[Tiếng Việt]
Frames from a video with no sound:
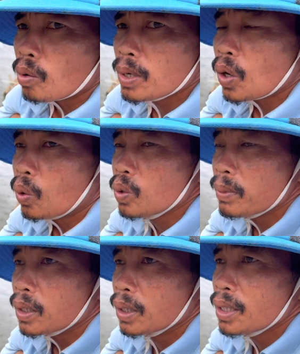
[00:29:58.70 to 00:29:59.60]
còn mức lỗ
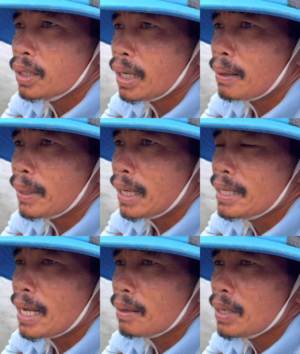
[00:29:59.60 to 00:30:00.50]
cho mình nữa là mình
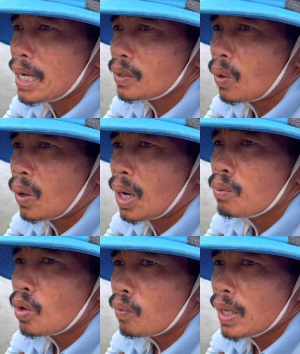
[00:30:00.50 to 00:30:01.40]
đã về mức an toàn
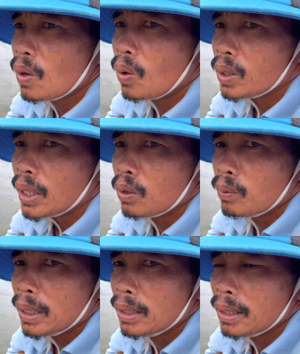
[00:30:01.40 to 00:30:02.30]
không còn phải lo
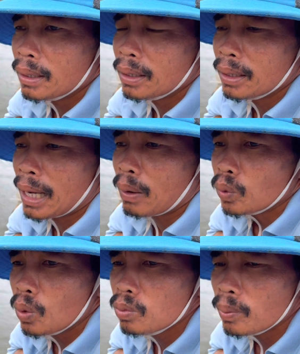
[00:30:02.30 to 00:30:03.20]
nhiều bị à,
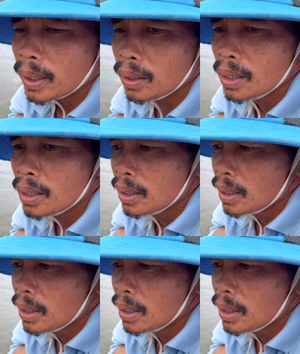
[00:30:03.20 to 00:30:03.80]
hao tốn của mình nữa